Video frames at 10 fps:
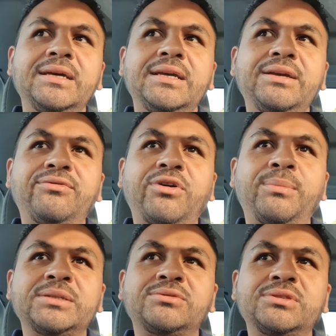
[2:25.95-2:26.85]

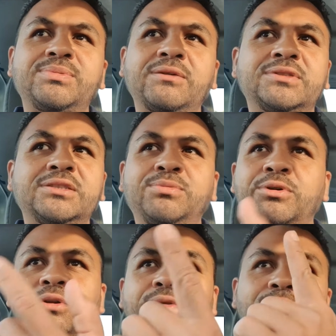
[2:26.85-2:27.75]
informações para vocês
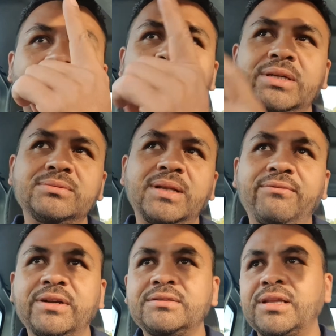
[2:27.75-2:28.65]
porque eu tô mesmo na
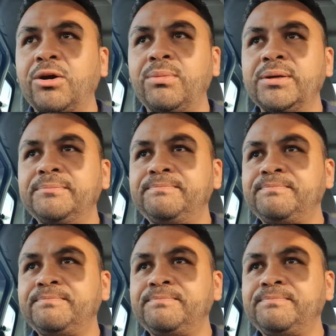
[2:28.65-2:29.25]
frente da obra.